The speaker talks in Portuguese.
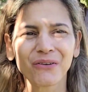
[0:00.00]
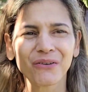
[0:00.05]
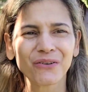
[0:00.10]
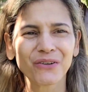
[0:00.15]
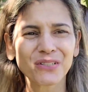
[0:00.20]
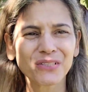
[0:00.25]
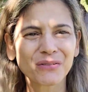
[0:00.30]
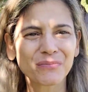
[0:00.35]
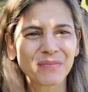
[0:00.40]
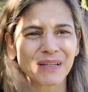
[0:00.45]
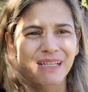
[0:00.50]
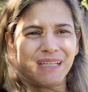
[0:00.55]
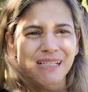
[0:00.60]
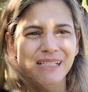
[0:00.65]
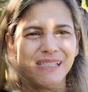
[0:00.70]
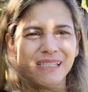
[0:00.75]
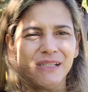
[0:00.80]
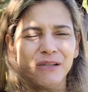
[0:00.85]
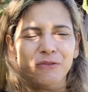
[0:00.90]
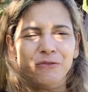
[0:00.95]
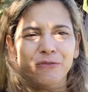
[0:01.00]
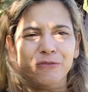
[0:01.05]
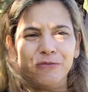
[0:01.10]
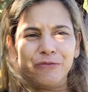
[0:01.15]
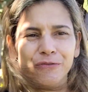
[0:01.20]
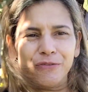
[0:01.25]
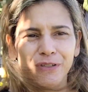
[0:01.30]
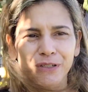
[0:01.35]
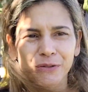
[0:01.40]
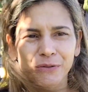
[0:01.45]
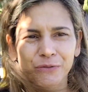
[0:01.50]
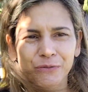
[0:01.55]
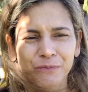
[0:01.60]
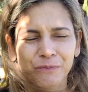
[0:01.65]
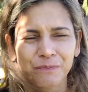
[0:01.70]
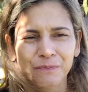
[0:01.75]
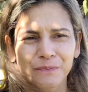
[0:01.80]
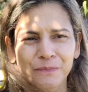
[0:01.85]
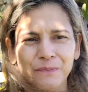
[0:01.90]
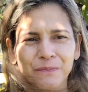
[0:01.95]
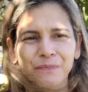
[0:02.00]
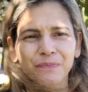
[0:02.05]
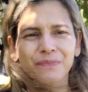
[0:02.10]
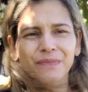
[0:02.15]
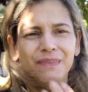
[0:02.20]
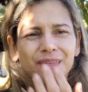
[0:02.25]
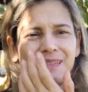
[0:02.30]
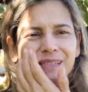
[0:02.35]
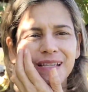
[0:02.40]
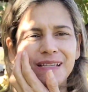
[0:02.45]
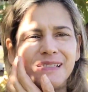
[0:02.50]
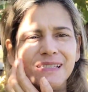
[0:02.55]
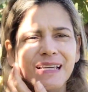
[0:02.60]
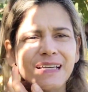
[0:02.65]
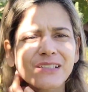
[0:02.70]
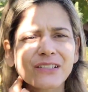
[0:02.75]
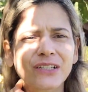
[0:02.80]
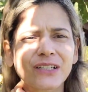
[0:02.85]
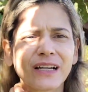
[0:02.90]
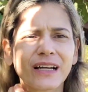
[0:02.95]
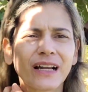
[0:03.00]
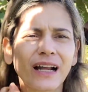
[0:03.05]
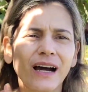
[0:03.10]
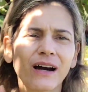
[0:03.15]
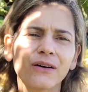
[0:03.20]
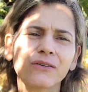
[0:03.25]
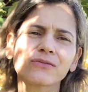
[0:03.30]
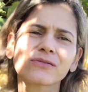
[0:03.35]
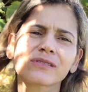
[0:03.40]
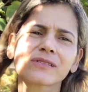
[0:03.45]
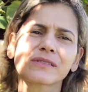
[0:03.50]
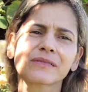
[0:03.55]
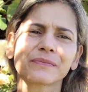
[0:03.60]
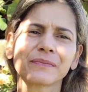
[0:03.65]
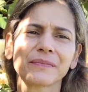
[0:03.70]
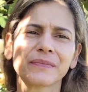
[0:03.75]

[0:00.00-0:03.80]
Hoje amanheceu frio, 17 graus.